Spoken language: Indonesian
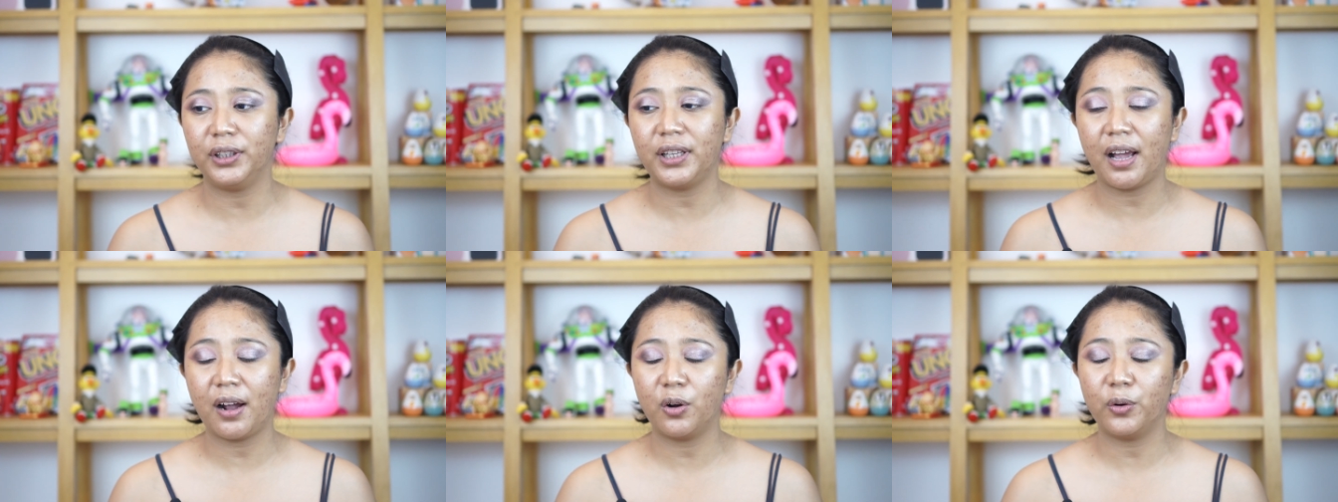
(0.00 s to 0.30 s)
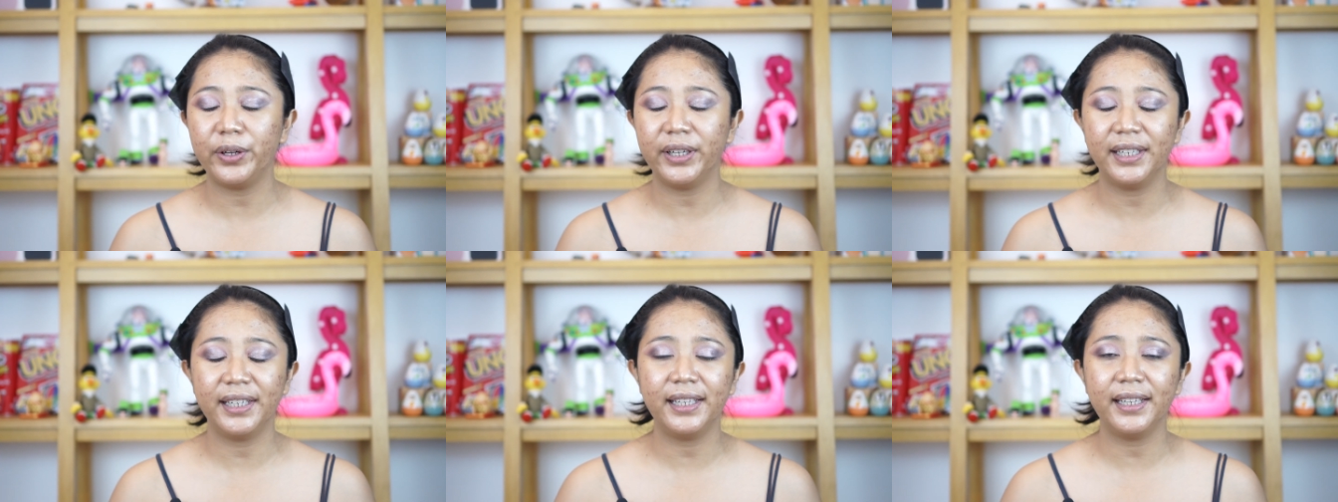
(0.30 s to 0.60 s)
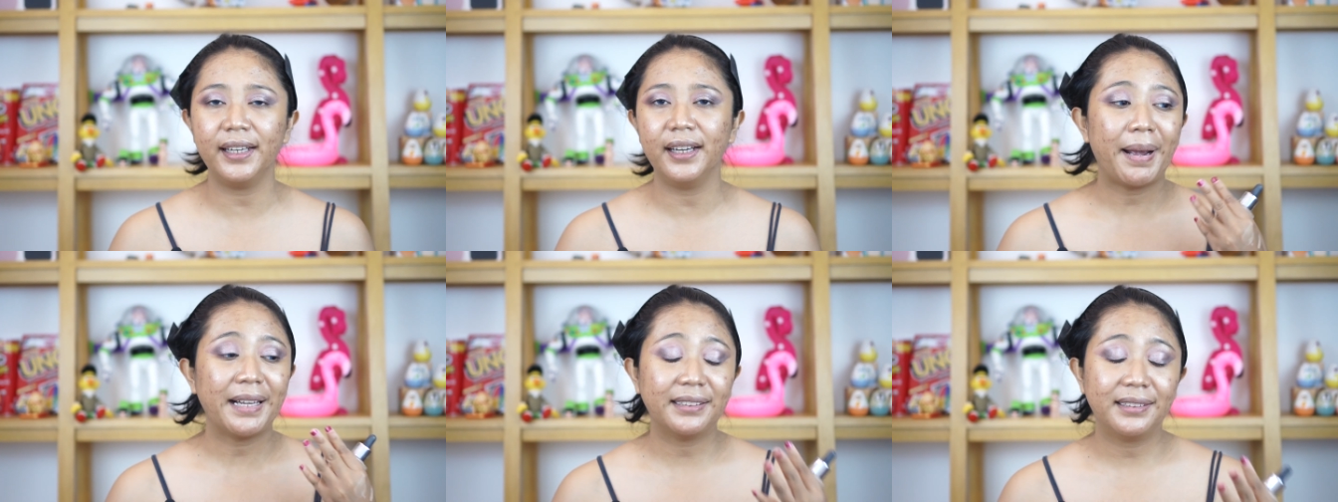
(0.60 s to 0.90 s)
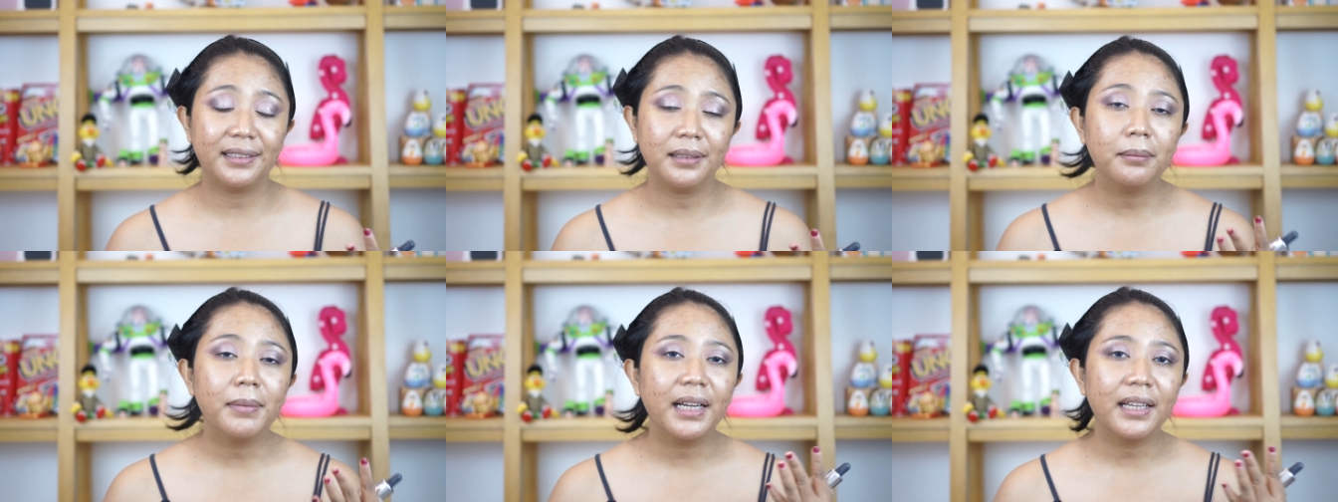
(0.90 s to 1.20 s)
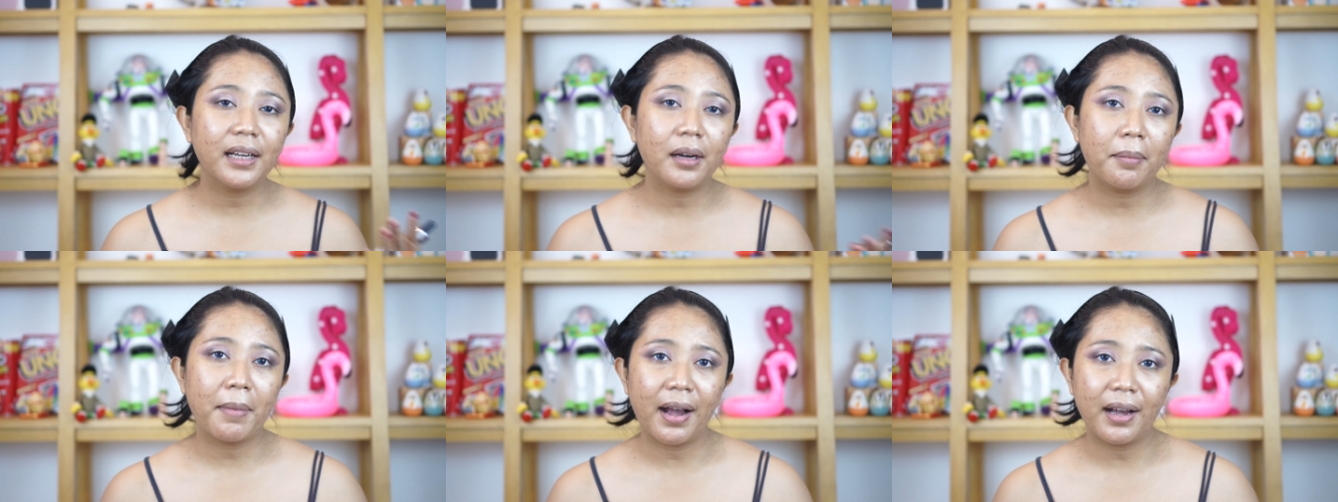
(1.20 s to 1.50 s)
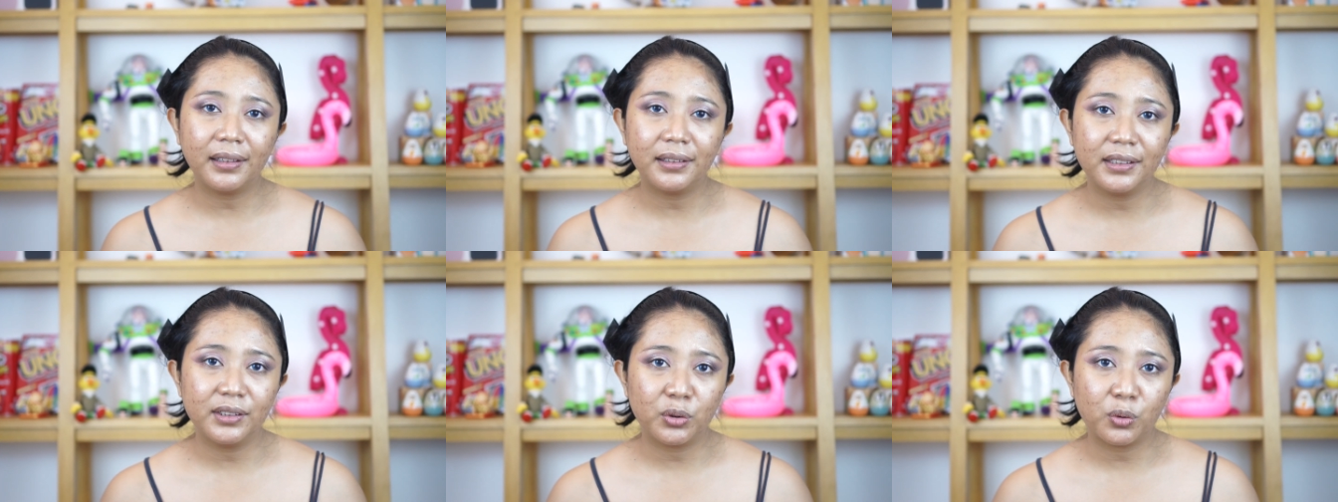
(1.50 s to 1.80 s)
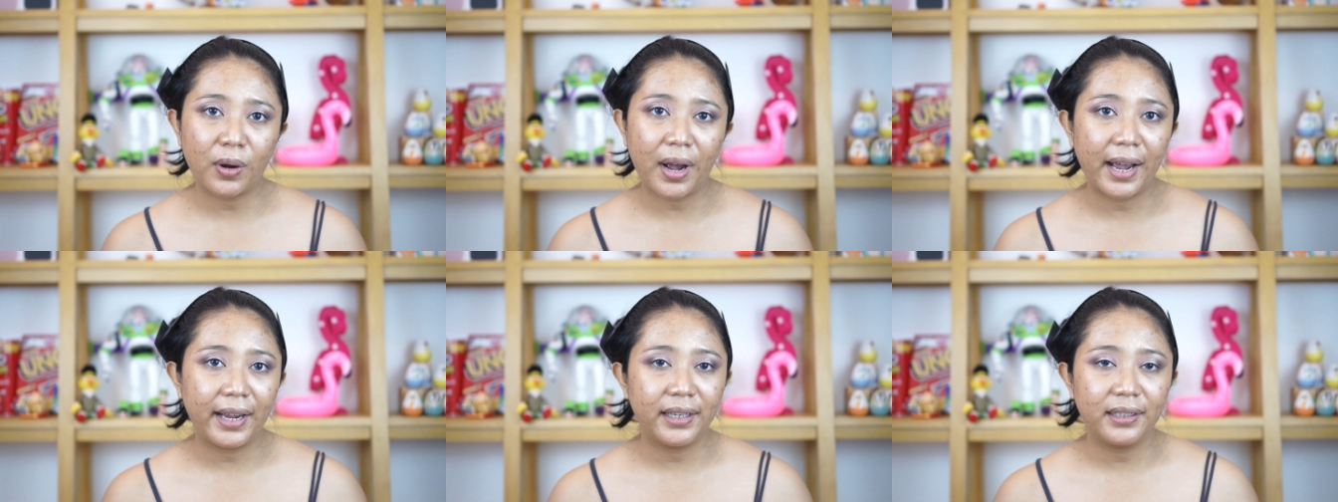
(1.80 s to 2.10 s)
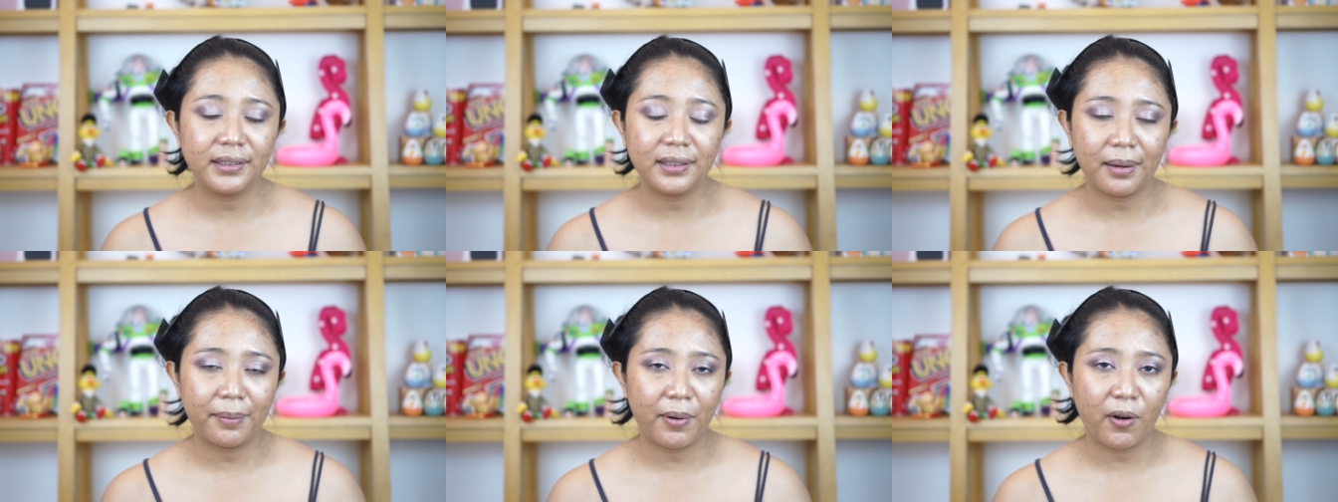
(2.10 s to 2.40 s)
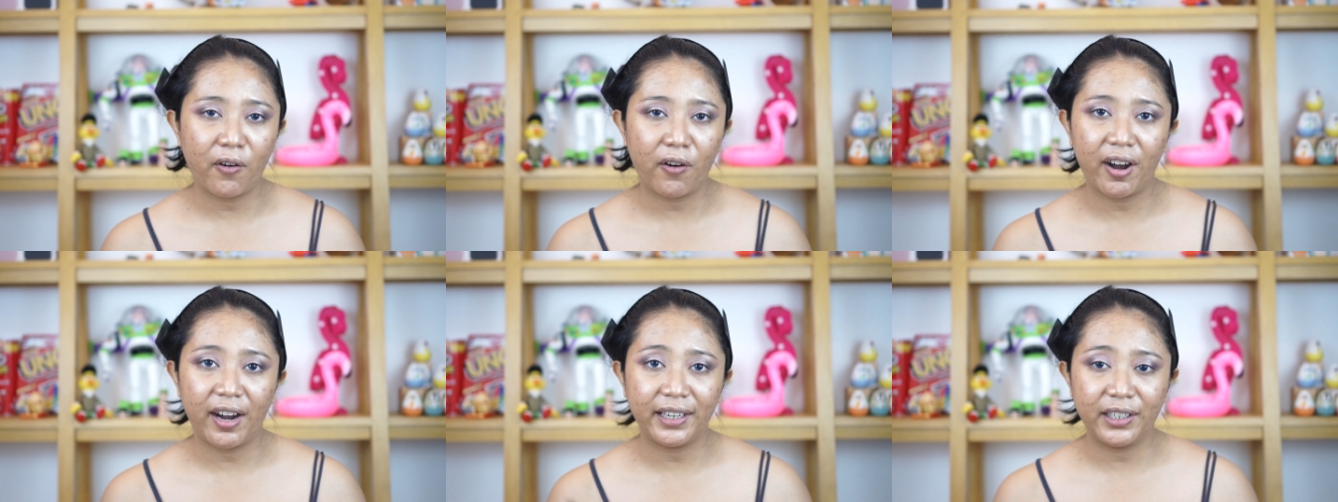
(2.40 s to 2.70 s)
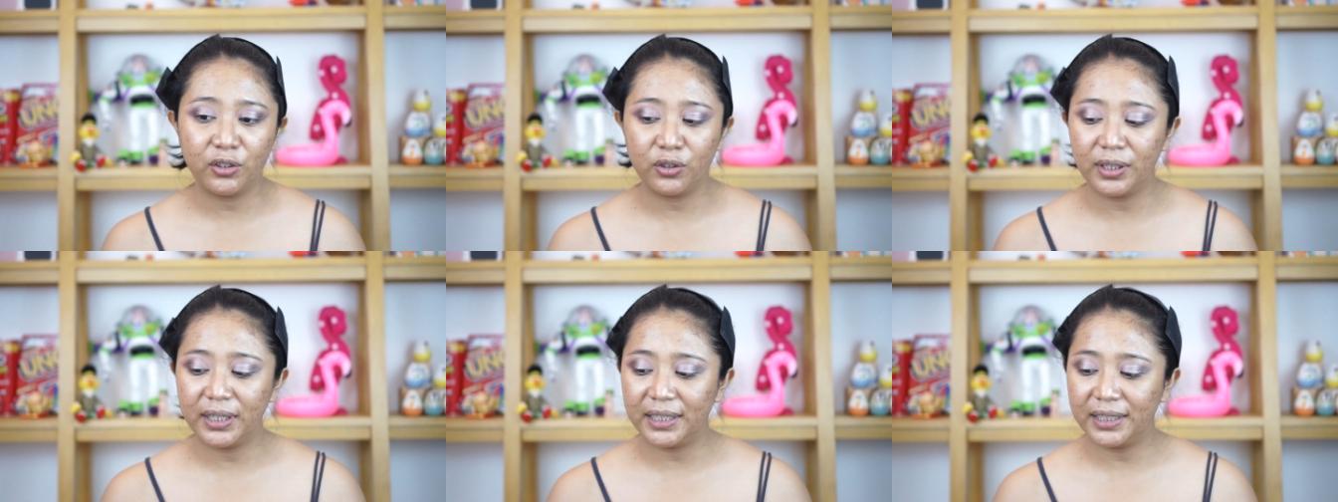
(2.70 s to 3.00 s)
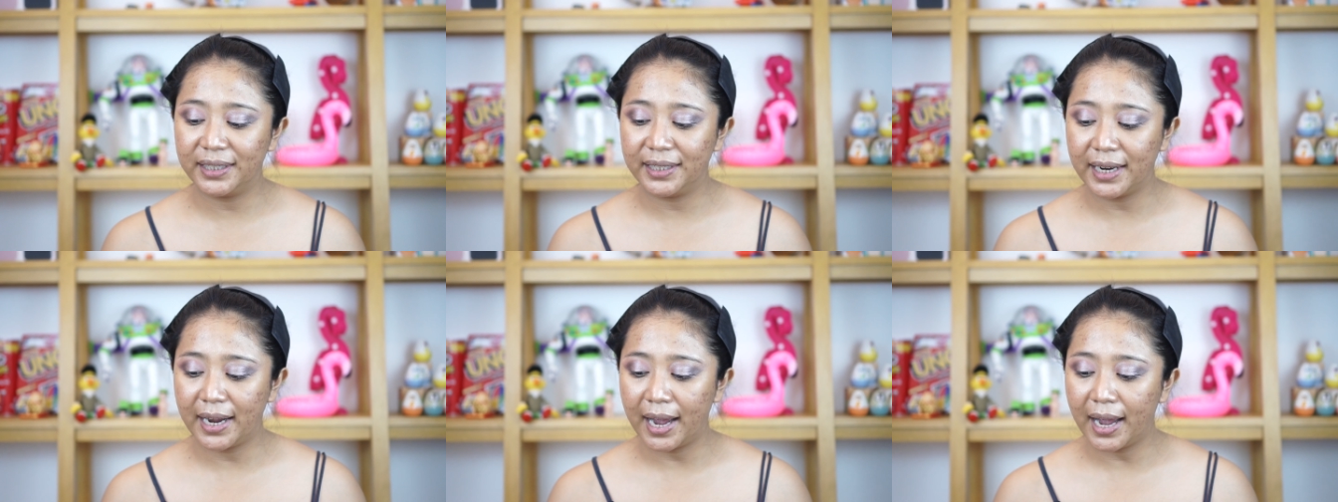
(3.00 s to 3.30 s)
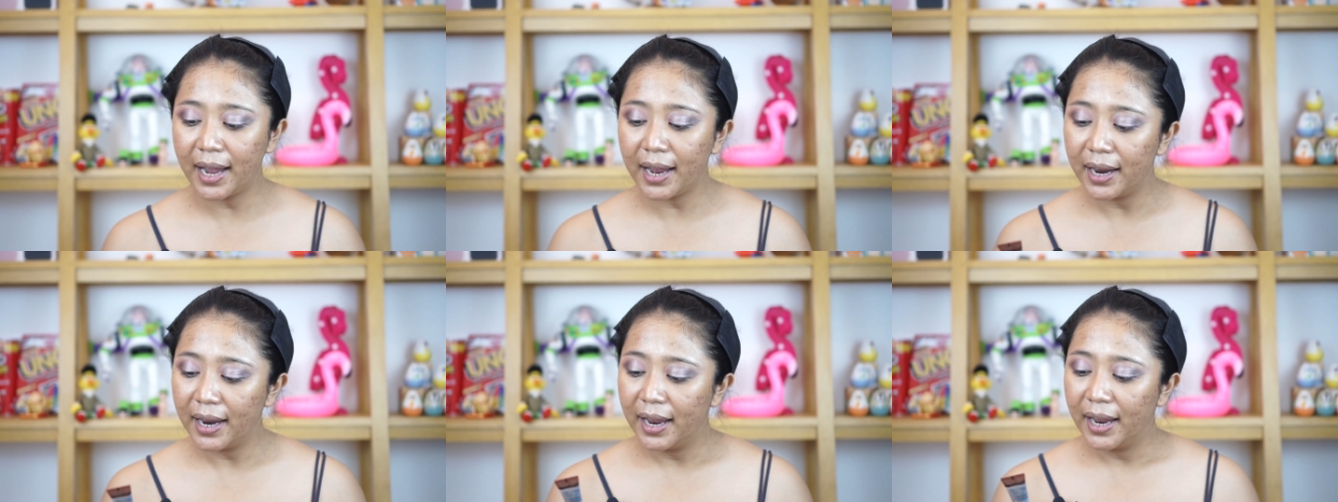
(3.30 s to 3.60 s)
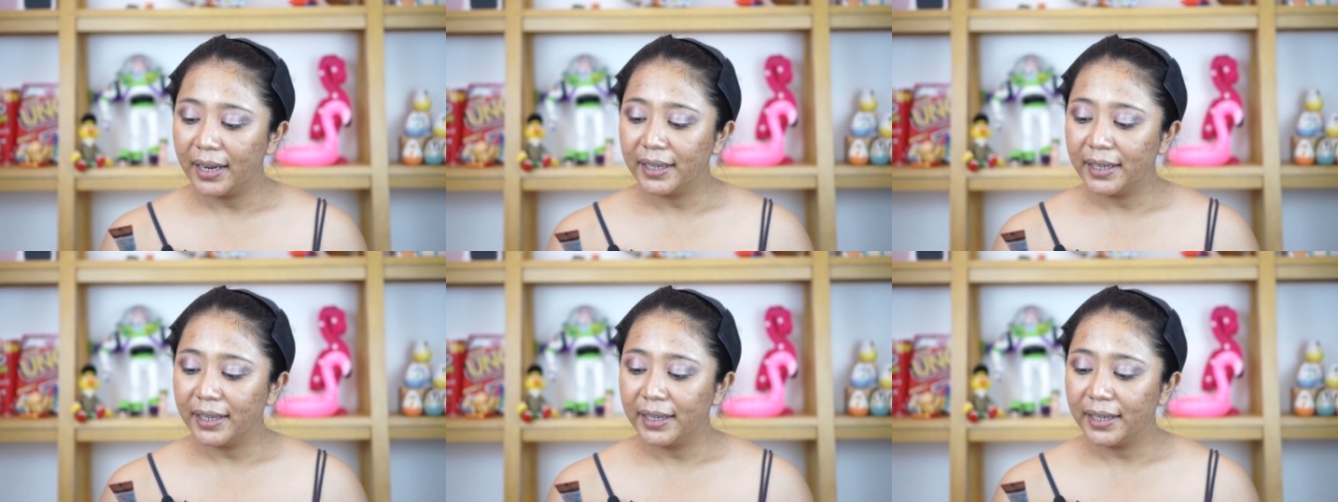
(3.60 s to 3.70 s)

aku ini pasti banyak banget disukain sama orang Indonesia,